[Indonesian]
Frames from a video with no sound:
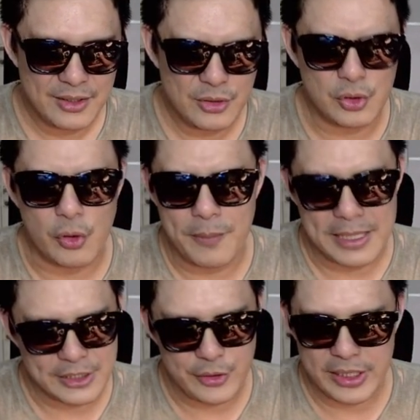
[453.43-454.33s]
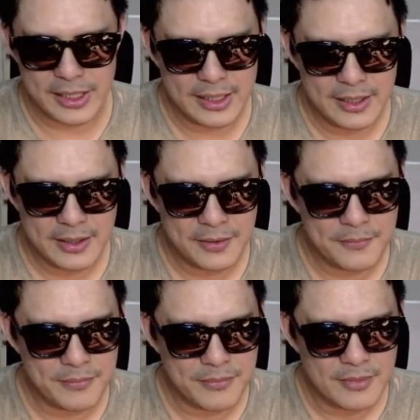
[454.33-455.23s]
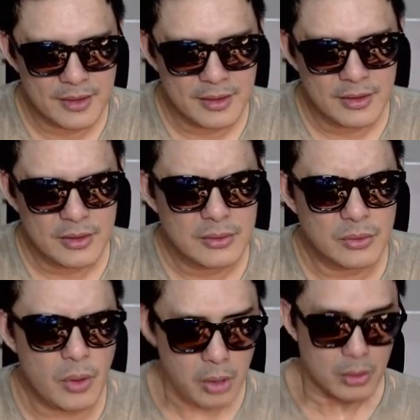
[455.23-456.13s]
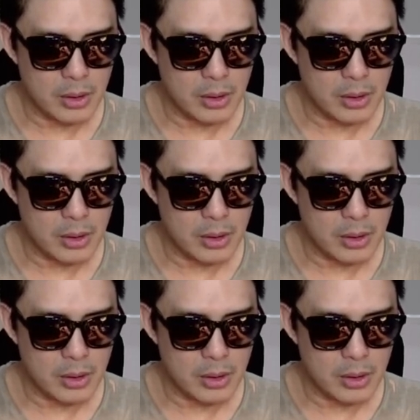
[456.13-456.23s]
Lu tahun bassnya juga enak ya. Wah.